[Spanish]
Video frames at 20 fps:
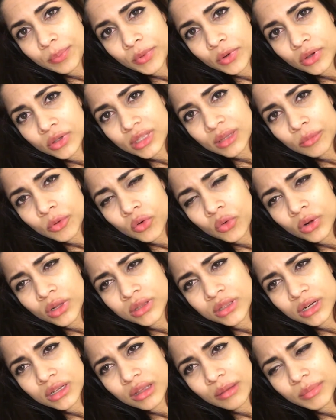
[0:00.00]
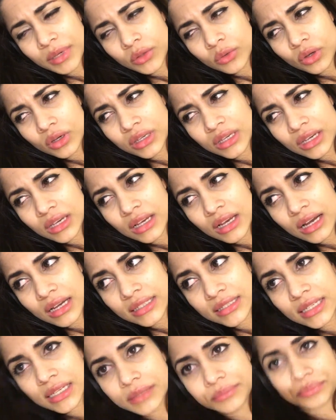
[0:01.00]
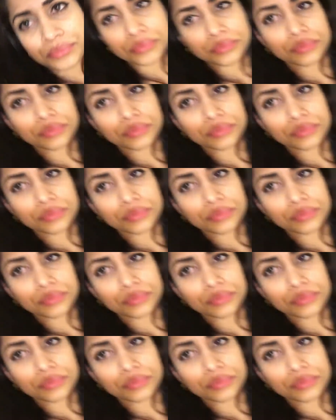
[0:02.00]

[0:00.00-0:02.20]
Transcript: pero ya estamos con el tratamiento aquí en casa.